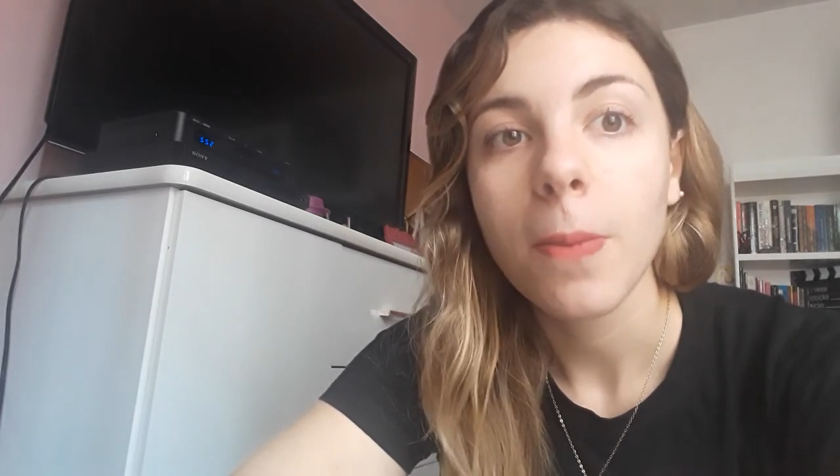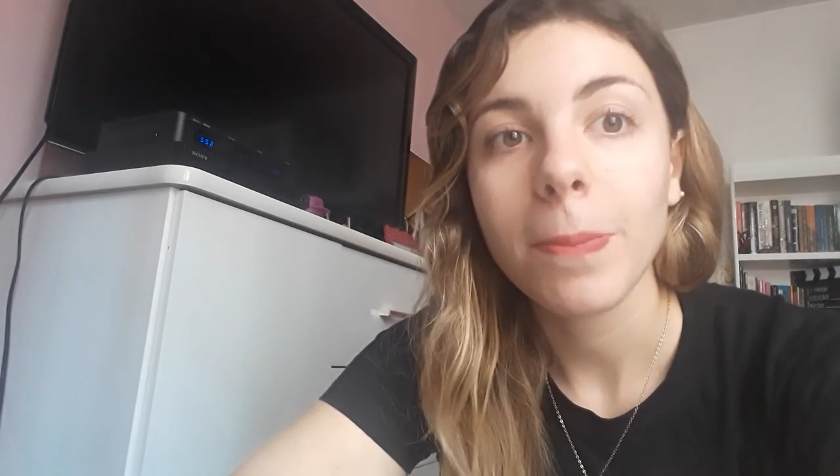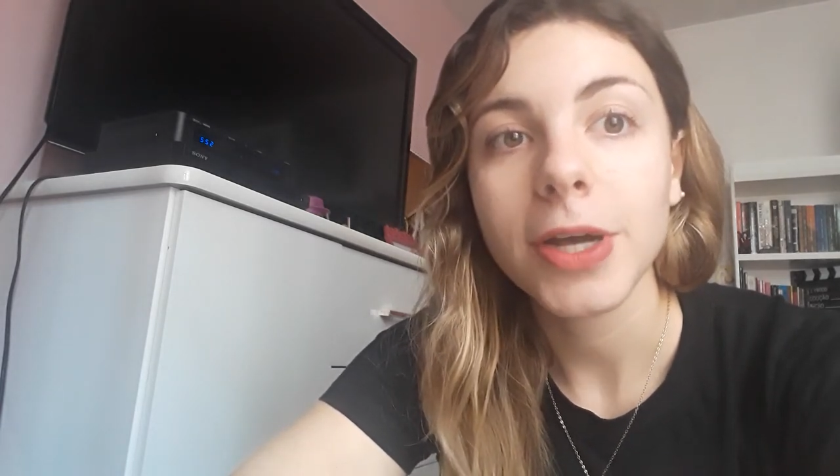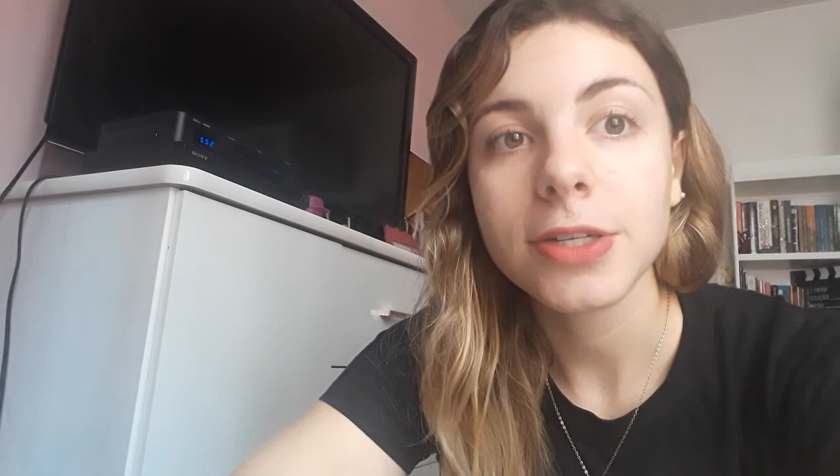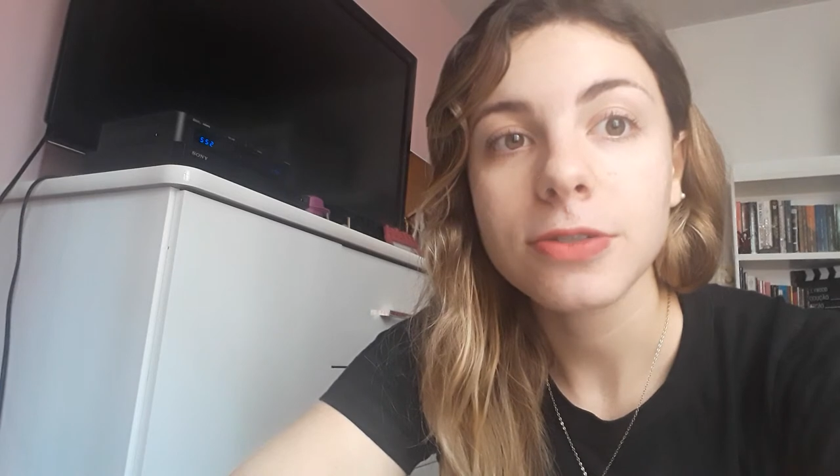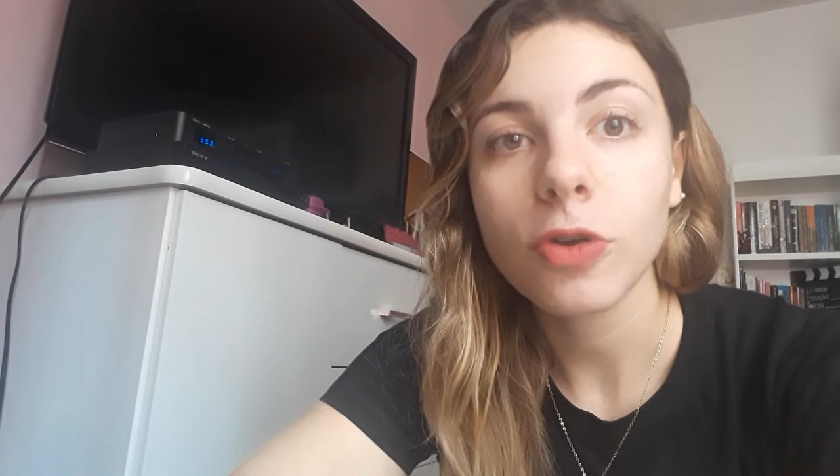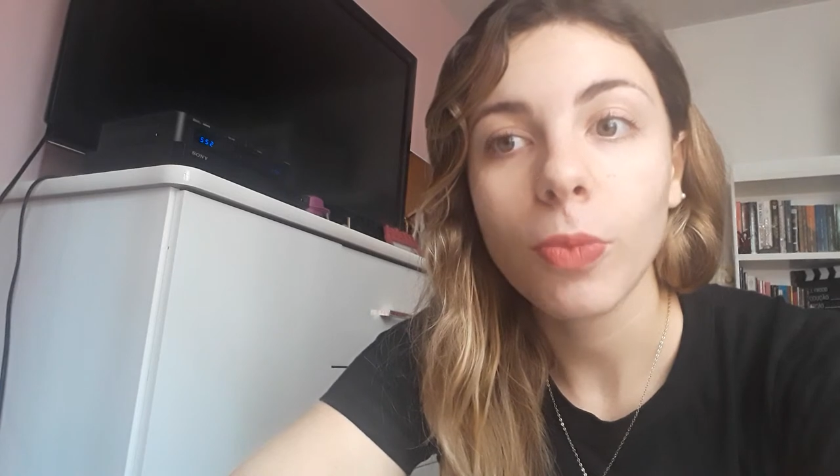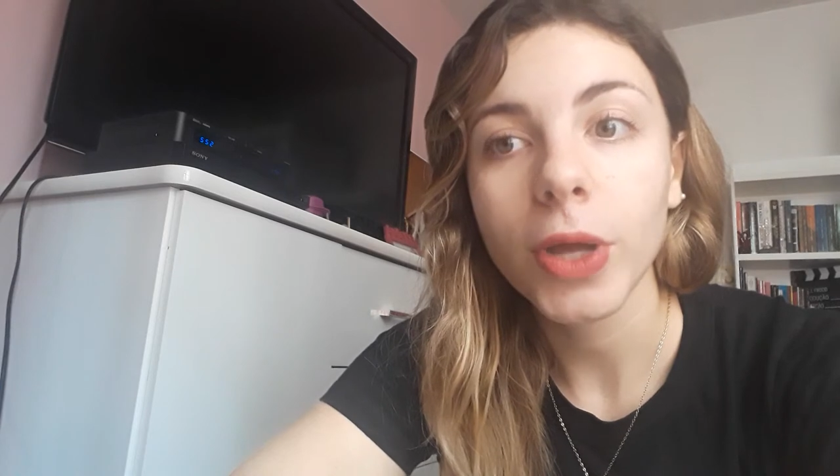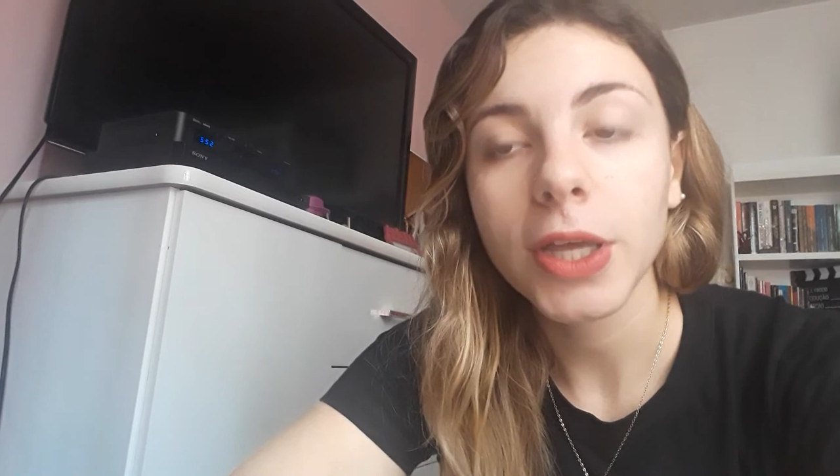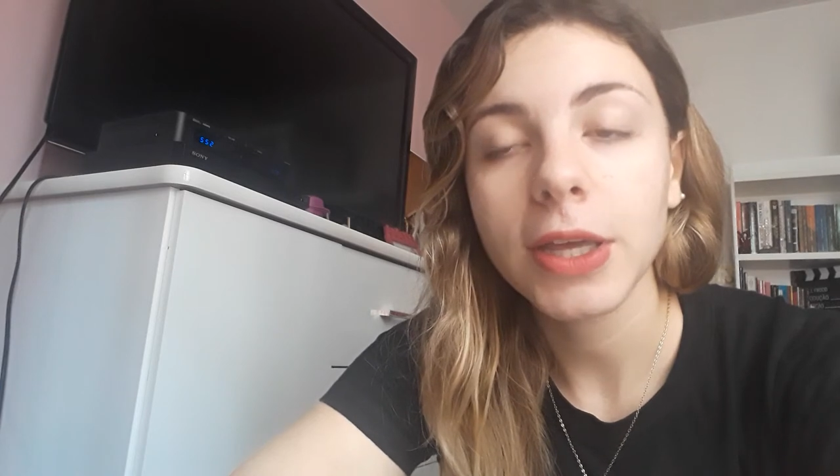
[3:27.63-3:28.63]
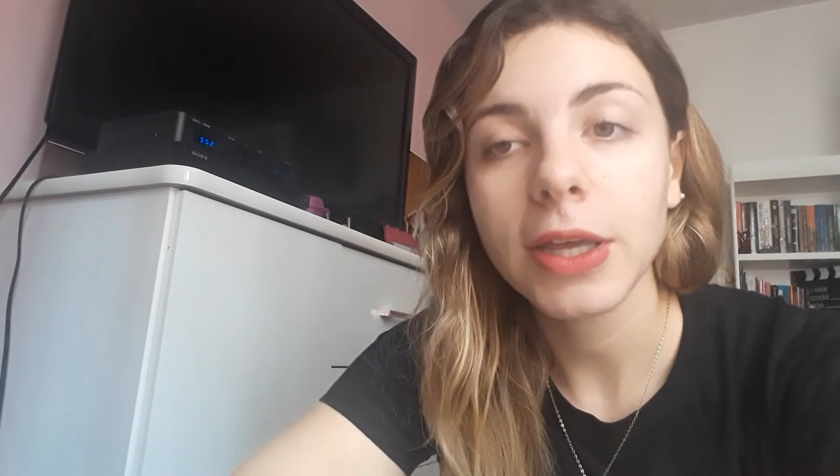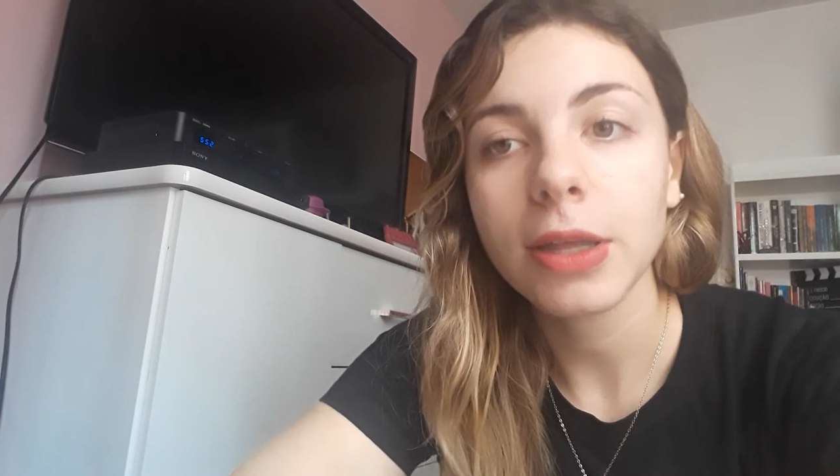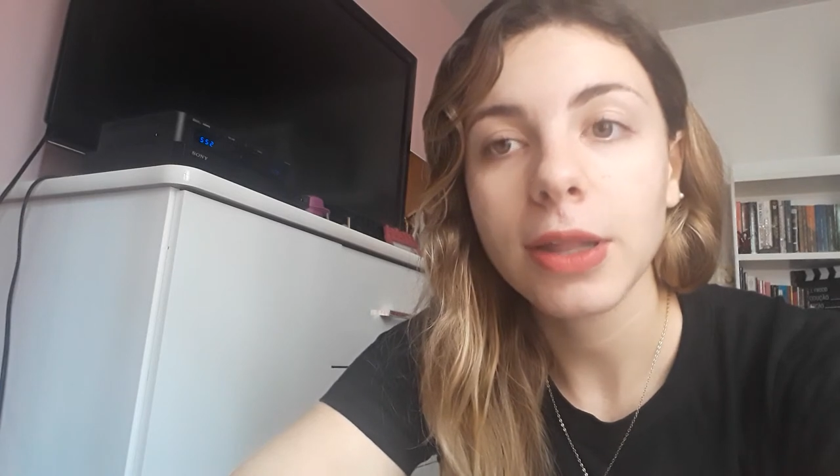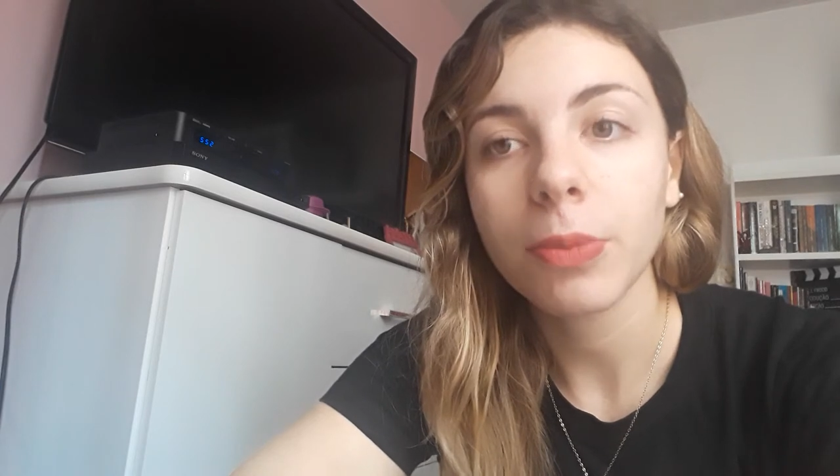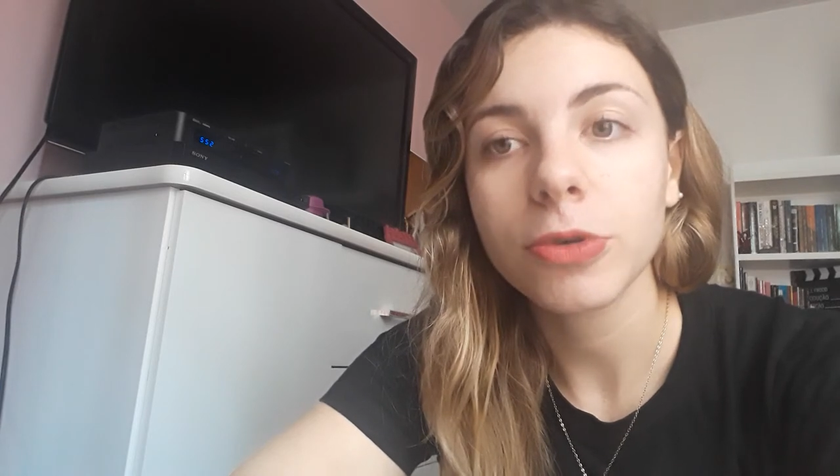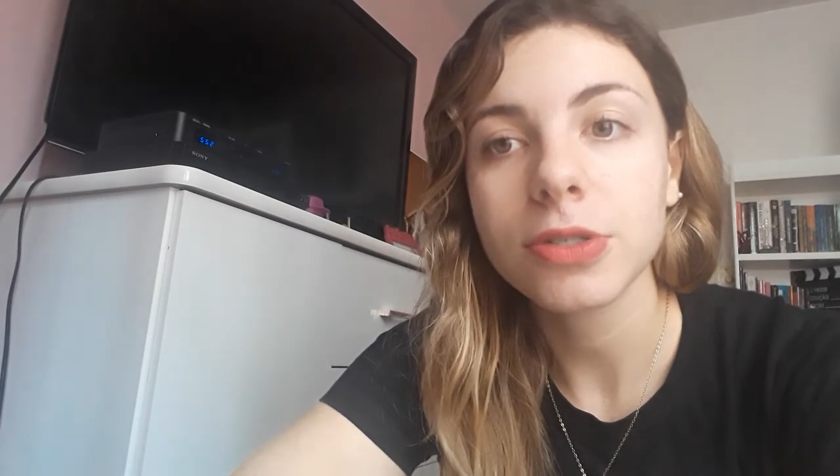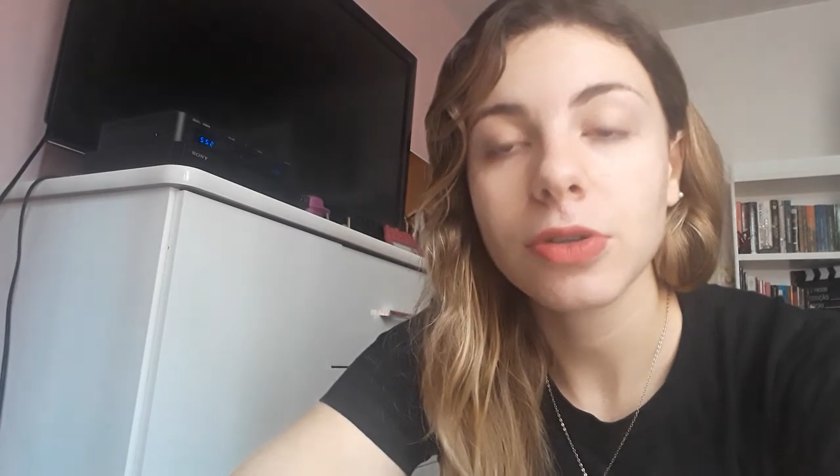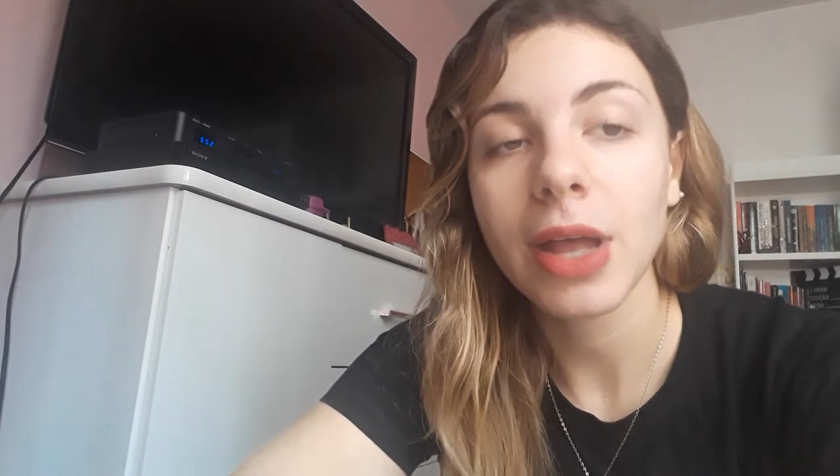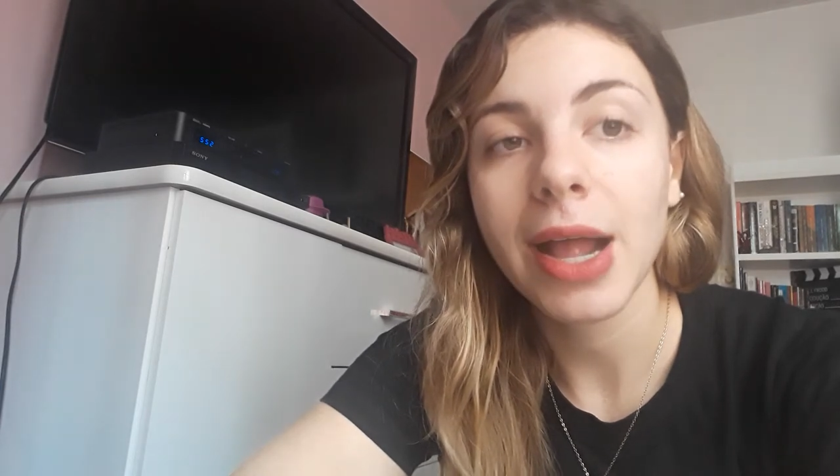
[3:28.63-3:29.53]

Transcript: mas como aqui está mostrando